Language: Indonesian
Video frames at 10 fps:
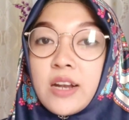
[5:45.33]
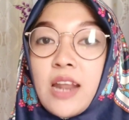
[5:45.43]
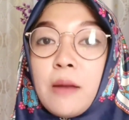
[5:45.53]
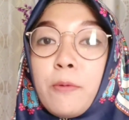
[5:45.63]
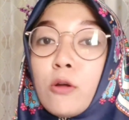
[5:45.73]

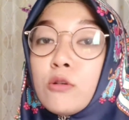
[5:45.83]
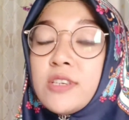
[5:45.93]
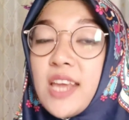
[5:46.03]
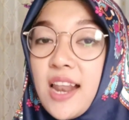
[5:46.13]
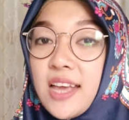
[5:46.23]
Dan
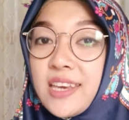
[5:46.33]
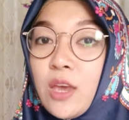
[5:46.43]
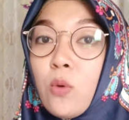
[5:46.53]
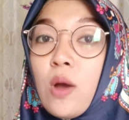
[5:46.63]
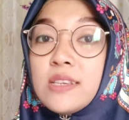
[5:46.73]
bonusnya
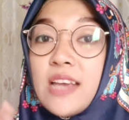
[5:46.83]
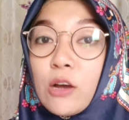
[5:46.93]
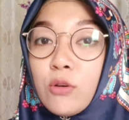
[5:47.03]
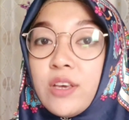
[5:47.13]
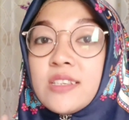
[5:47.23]
lagi,
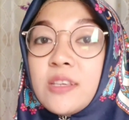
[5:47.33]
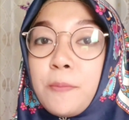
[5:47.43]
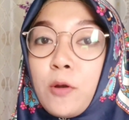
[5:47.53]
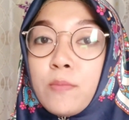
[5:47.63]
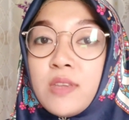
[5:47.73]
wajahku yang
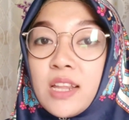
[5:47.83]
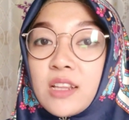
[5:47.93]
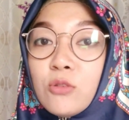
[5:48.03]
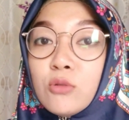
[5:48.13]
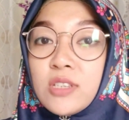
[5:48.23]

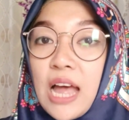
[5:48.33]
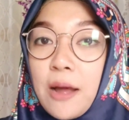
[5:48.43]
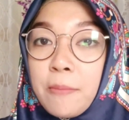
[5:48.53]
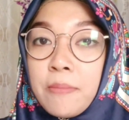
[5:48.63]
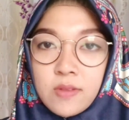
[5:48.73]
sebelumnya
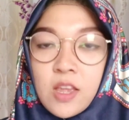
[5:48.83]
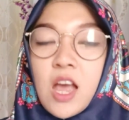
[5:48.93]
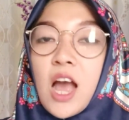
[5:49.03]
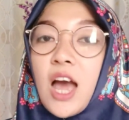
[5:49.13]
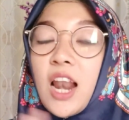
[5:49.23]
kusam
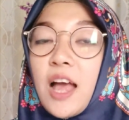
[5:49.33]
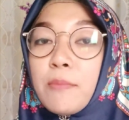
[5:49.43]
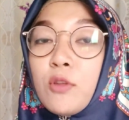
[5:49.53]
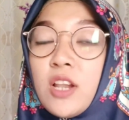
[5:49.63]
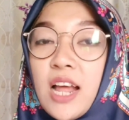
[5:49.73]

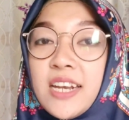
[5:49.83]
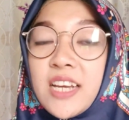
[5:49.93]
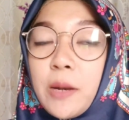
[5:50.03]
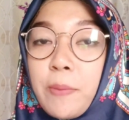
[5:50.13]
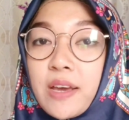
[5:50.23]
Alhamdulillah
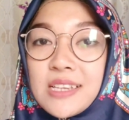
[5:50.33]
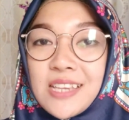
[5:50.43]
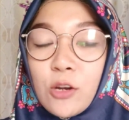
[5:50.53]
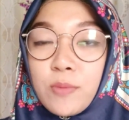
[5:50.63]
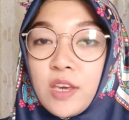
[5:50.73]
dengan pakai
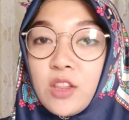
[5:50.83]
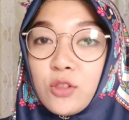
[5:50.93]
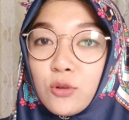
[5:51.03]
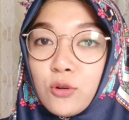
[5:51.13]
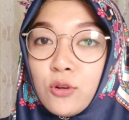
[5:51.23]
serum
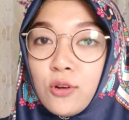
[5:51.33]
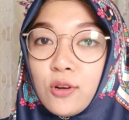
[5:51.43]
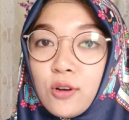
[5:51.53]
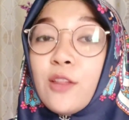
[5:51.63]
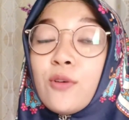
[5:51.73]
itu,
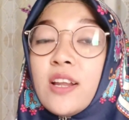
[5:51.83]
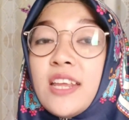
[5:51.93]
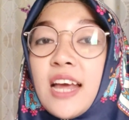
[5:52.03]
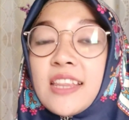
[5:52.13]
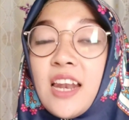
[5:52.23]
itu
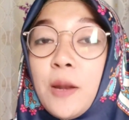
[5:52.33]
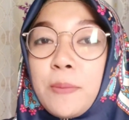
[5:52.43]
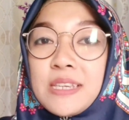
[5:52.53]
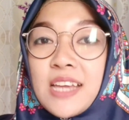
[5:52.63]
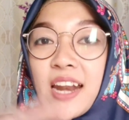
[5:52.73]
kelihatan
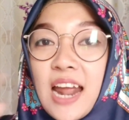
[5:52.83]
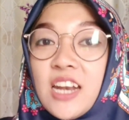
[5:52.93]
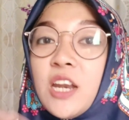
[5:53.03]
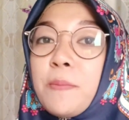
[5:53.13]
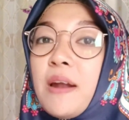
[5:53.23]
lebih cerah
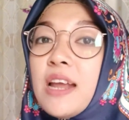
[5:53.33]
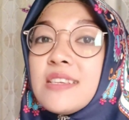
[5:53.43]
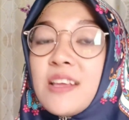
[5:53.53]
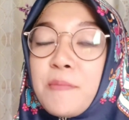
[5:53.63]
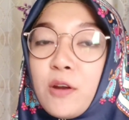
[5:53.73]
daripada
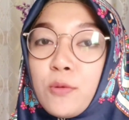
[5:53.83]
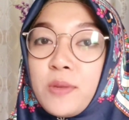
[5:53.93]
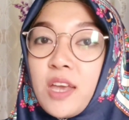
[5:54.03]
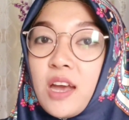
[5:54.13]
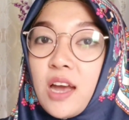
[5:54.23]

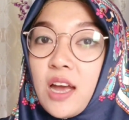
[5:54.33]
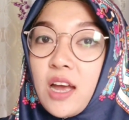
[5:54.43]
sebelumnya.